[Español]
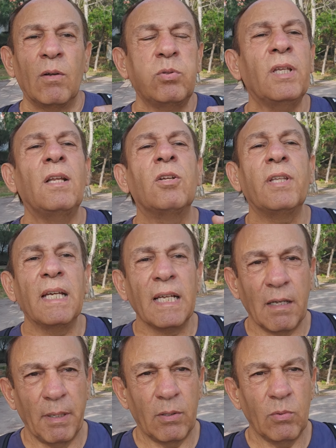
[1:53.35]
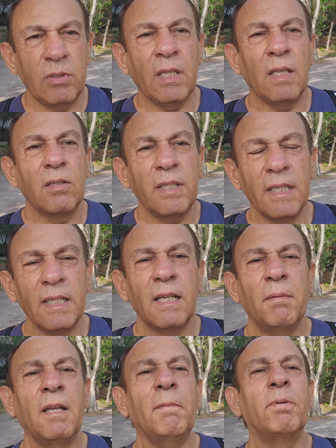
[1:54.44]
Ustedes lo tienen que ver, ustedes lo tienen
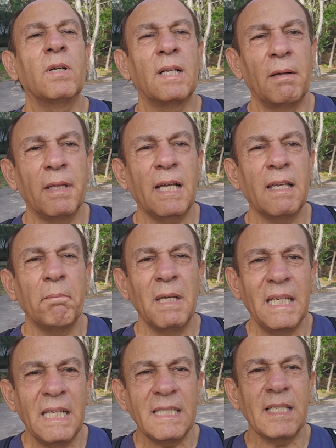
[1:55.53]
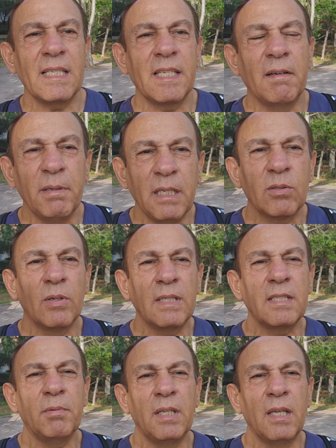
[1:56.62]
que ver porque la verdad que merece ser visto
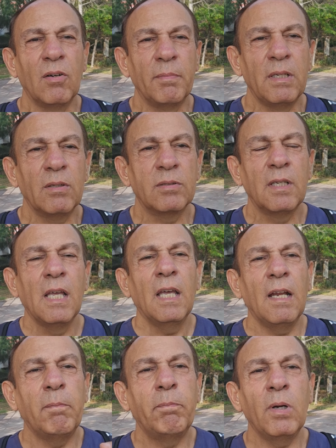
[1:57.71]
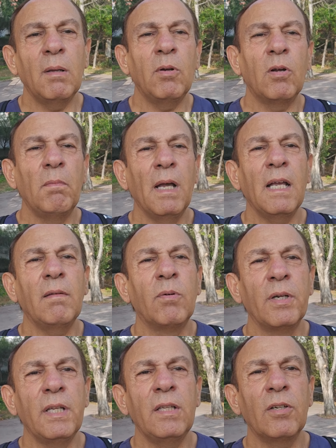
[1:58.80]
ese video, amigos. El pueblo más
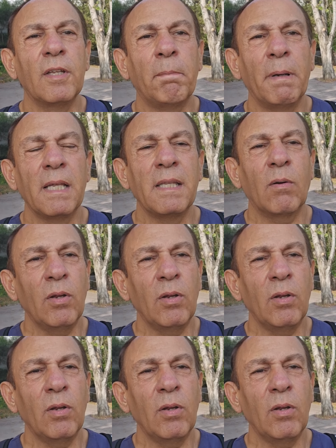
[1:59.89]
bonito de España.